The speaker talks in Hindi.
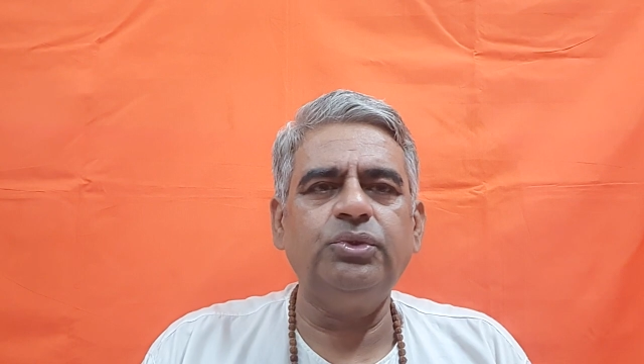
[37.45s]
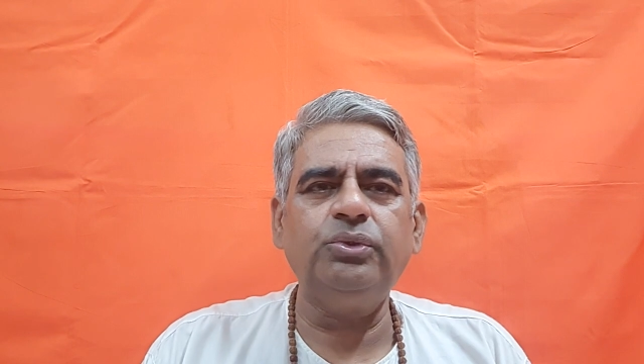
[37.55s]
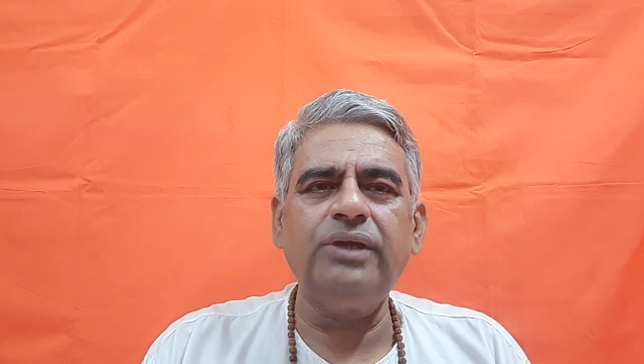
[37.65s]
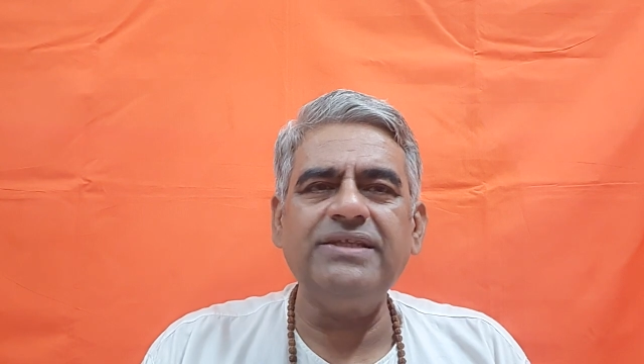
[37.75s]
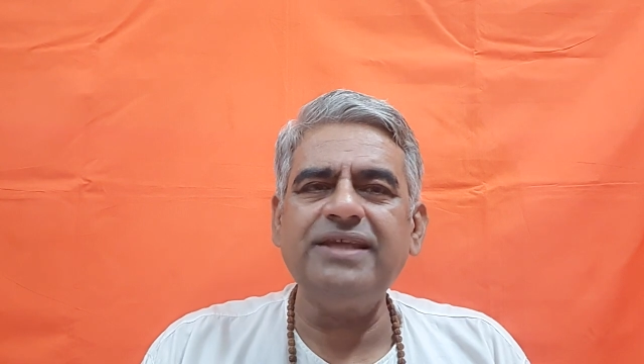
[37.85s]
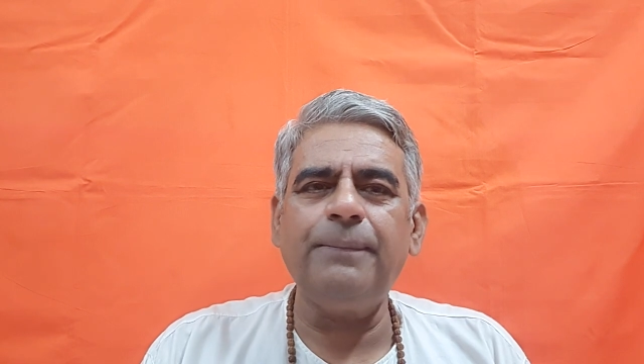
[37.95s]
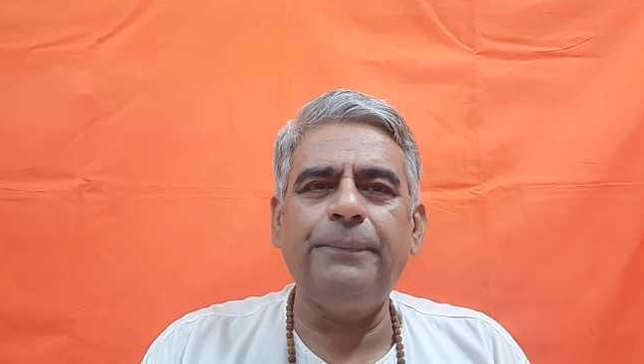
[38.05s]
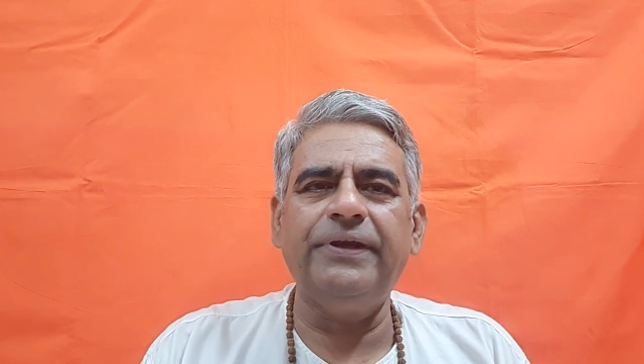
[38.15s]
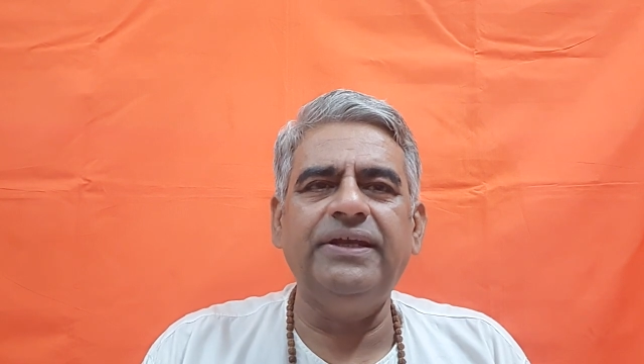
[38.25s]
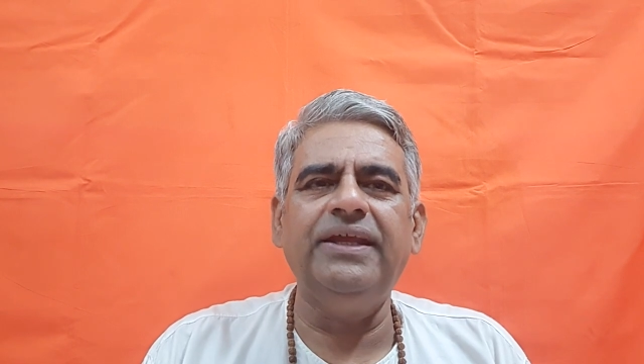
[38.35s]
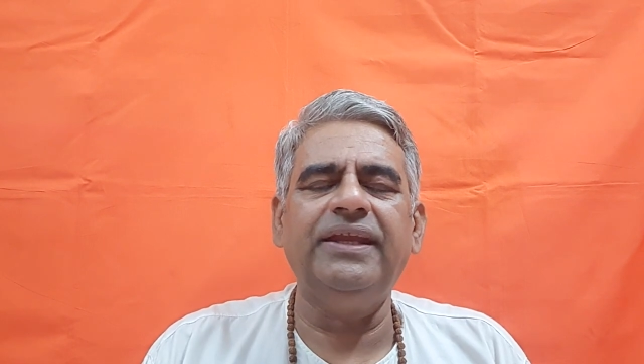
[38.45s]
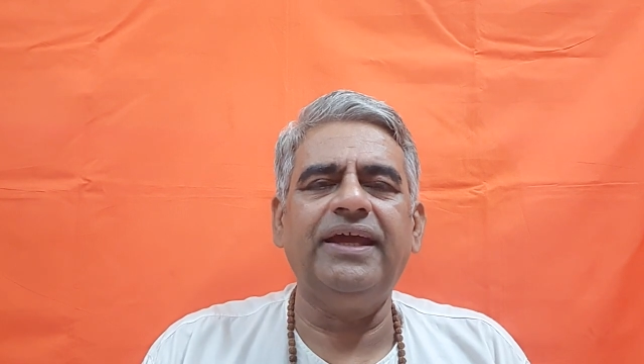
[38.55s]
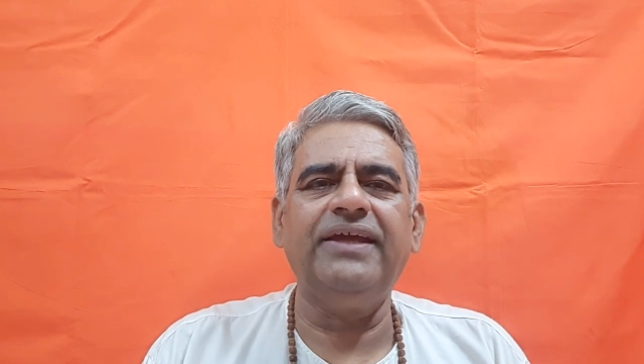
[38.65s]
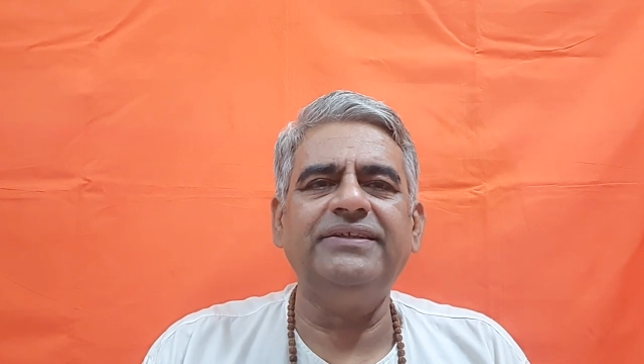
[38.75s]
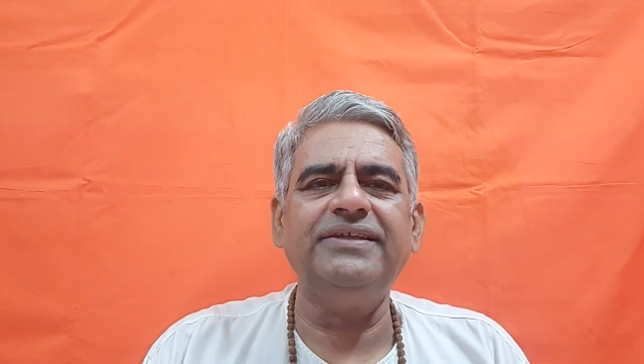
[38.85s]
थोड़ा सा पढ़
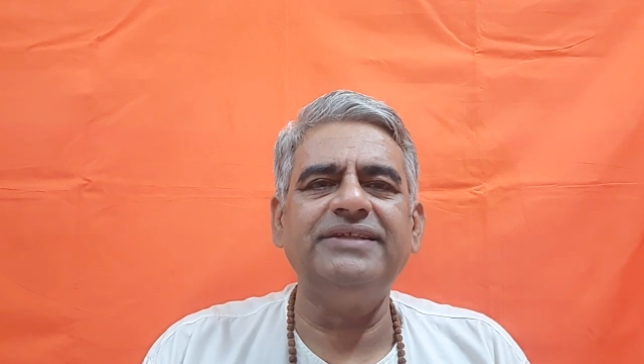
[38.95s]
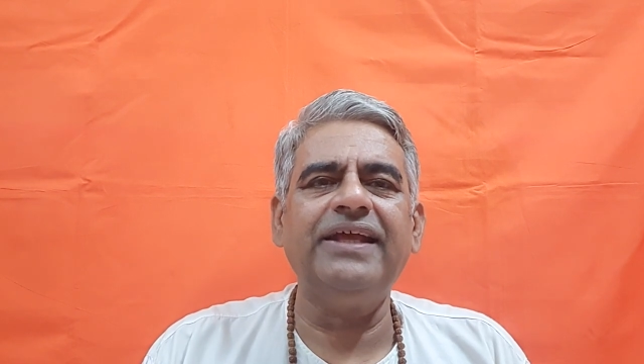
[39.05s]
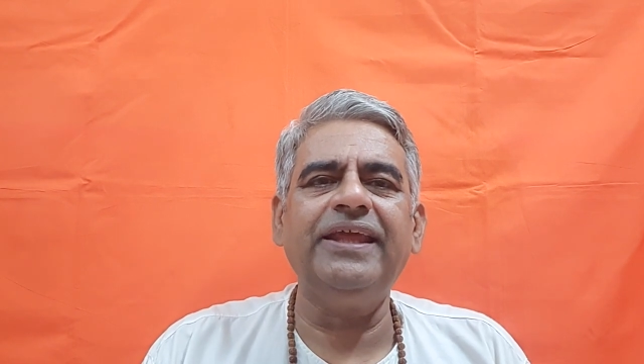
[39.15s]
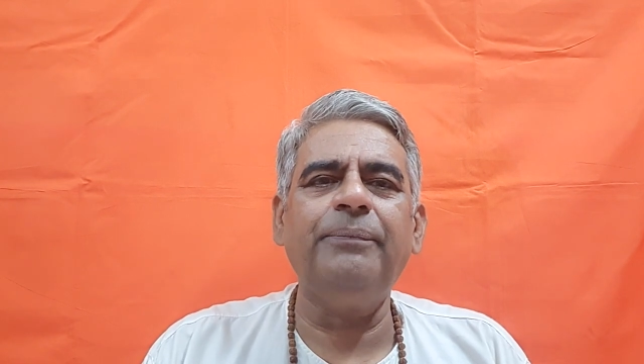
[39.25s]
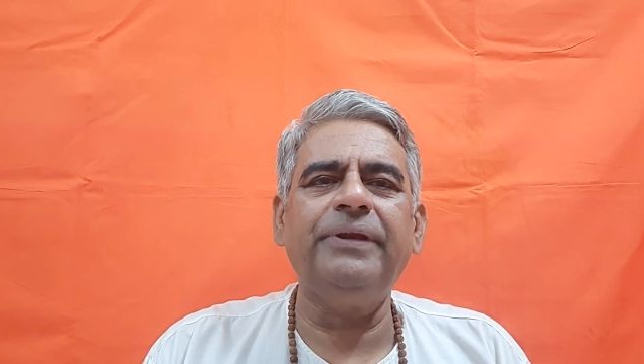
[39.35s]
लेना ऐसा ज़्यादा